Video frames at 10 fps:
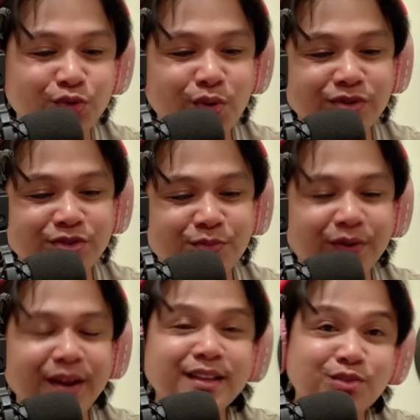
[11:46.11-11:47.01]
Jones
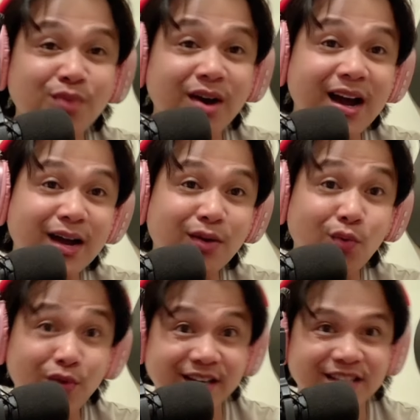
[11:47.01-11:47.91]
Bridge mga
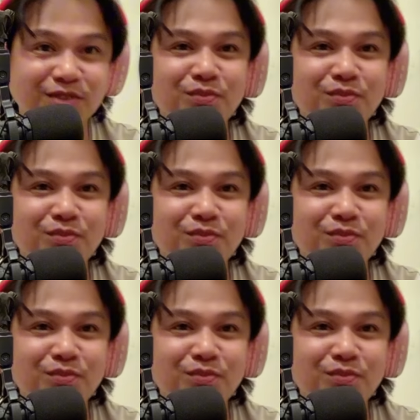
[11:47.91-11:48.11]
kuis,